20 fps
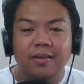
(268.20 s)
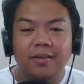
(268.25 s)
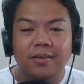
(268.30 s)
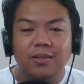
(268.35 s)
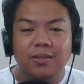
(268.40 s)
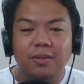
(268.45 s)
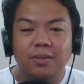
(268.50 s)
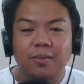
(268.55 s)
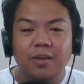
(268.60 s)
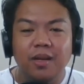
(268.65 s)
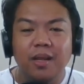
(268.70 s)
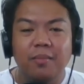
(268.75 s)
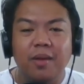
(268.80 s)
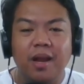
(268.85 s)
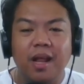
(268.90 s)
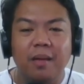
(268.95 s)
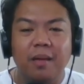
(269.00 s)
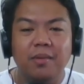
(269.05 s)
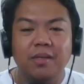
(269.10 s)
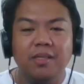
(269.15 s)
So muli,
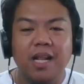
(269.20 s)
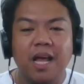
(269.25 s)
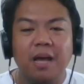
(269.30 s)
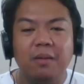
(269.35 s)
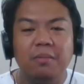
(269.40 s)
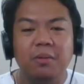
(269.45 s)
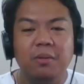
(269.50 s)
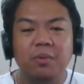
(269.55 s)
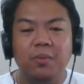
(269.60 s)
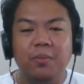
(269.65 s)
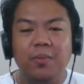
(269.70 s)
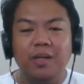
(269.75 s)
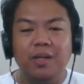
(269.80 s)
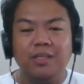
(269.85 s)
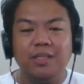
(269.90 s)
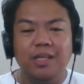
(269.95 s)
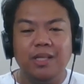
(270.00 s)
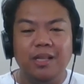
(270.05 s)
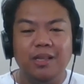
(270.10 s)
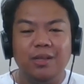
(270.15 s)
maraming salamat po,
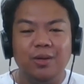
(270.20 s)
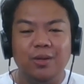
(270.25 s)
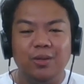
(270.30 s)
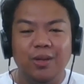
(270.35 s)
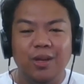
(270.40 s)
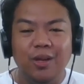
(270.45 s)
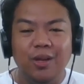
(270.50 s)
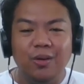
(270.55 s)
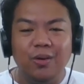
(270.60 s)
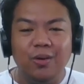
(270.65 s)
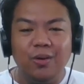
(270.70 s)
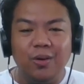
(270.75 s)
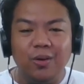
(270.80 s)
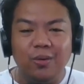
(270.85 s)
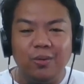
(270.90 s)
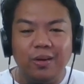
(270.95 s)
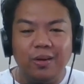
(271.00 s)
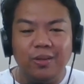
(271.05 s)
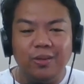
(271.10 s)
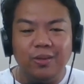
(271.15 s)
President Rodrigo
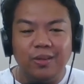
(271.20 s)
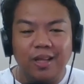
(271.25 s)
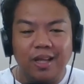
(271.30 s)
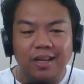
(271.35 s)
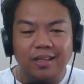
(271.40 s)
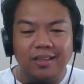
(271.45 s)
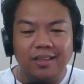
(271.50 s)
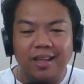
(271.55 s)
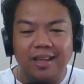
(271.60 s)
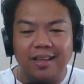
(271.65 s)
Roa Duterte.